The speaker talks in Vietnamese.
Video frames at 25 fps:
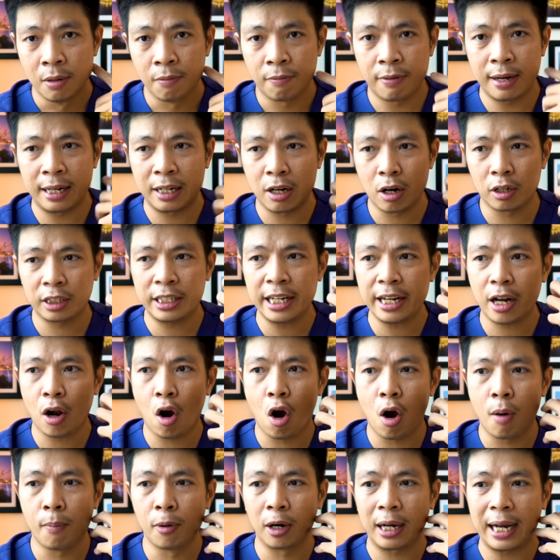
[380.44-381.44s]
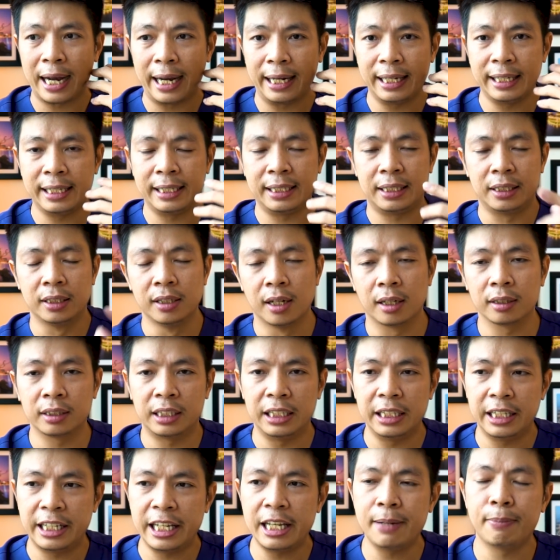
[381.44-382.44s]
Và nó sẽ có một cái gì, thường
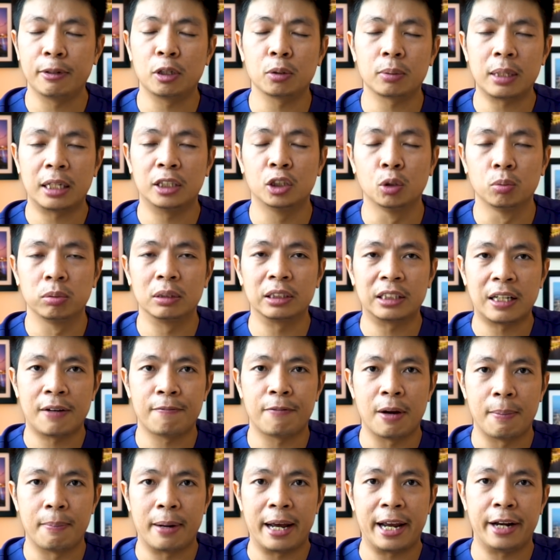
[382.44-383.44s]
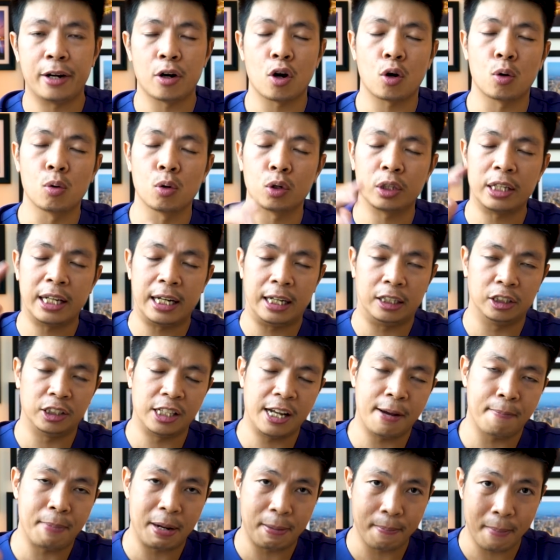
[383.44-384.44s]
thì khi mà chúng ta dùng những sản phẩm này nó cũng có thể là nó
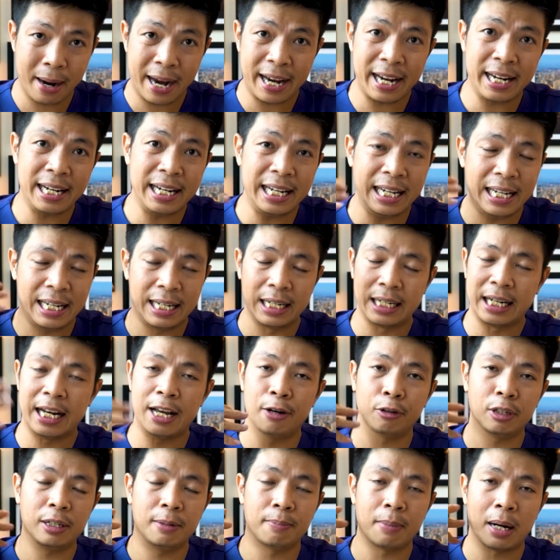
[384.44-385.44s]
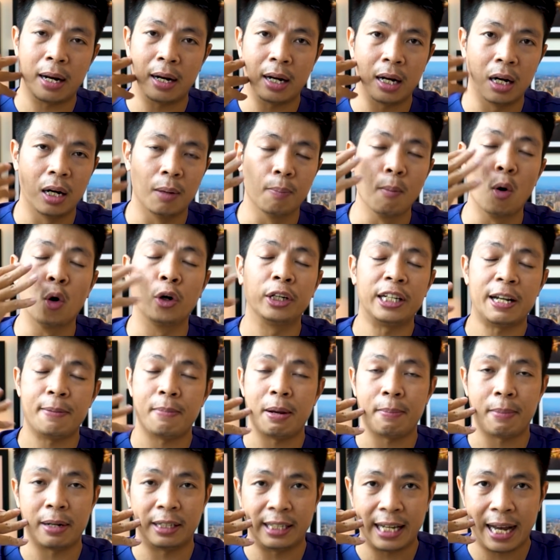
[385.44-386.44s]
sẽ bị bay đi nếu như mà bôi trên
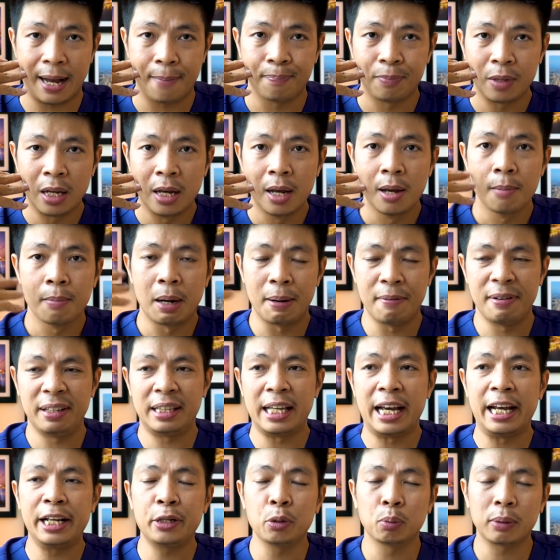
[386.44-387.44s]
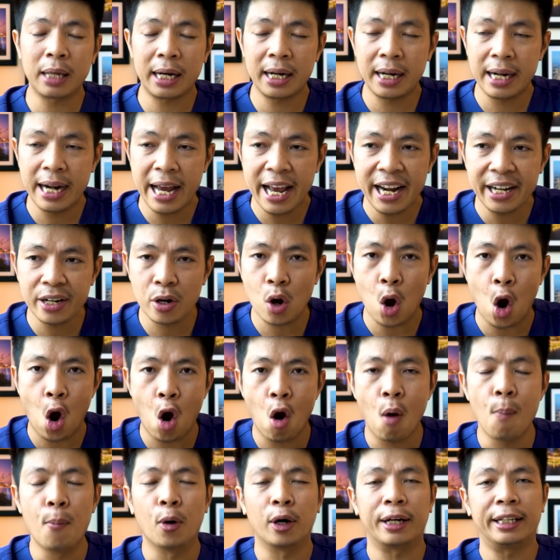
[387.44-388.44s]
bề mặt da. Bởi vì thế chúng ta nên
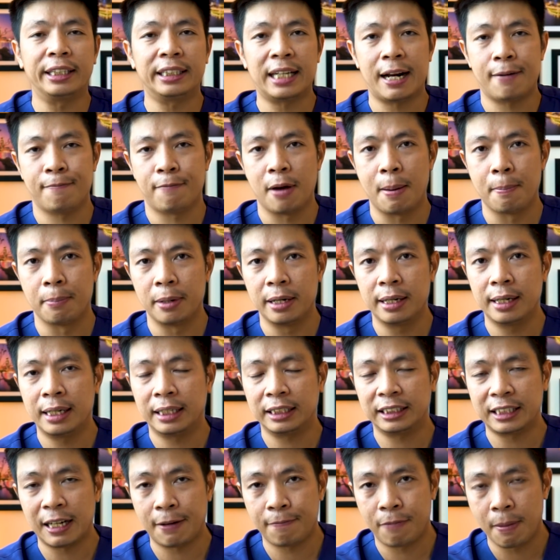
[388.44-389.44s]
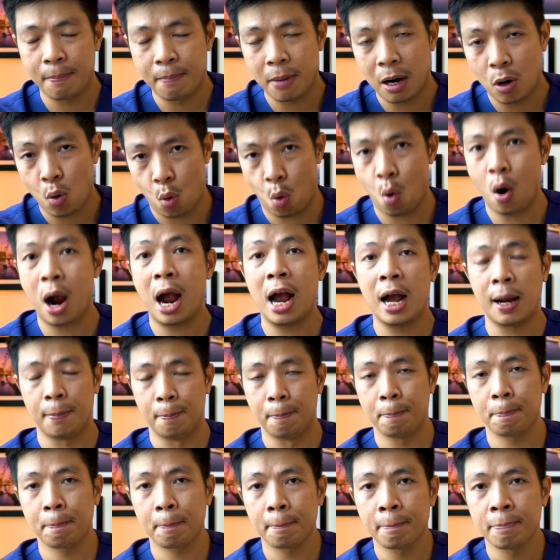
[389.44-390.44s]
có một cái sản phẩm nữa là sản phẩm mà khóa ẩm.
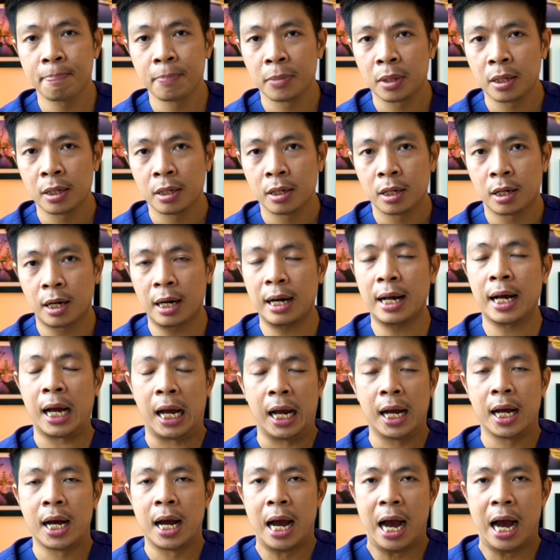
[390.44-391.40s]
Đó là